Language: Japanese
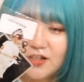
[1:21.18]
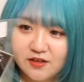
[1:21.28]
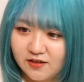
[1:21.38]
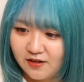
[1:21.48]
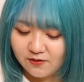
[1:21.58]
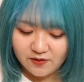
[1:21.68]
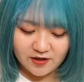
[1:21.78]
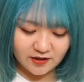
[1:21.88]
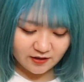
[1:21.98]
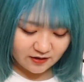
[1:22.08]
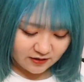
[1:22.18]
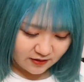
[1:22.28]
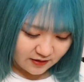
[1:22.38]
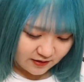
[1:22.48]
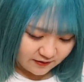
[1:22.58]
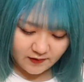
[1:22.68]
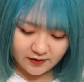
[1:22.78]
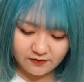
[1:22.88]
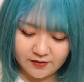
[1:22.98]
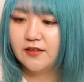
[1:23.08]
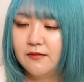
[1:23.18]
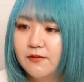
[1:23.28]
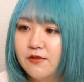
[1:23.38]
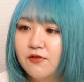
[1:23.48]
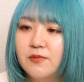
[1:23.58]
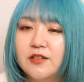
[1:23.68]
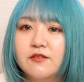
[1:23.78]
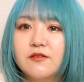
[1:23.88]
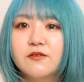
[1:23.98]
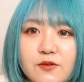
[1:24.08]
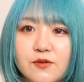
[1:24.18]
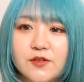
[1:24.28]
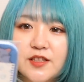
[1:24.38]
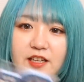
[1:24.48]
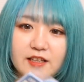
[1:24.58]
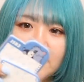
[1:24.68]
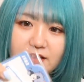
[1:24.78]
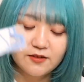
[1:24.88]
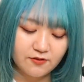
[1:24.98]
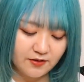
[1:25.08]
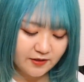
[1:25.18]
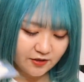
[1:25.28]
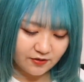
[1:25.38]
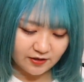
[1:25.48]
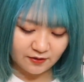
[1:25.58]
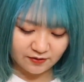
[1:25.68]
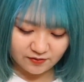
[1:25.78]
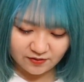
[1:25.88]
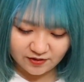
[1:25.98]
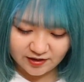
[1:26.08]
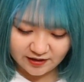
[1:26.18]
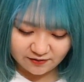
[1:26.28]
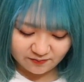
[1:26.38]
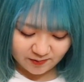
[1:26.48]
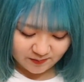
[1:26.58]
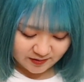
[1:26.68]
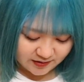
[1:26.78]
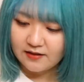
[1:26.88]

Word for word: かった、これ当てられて。あとはダブルオミくんのこの付箋ね、これちょっとリトルに送りたいと思います。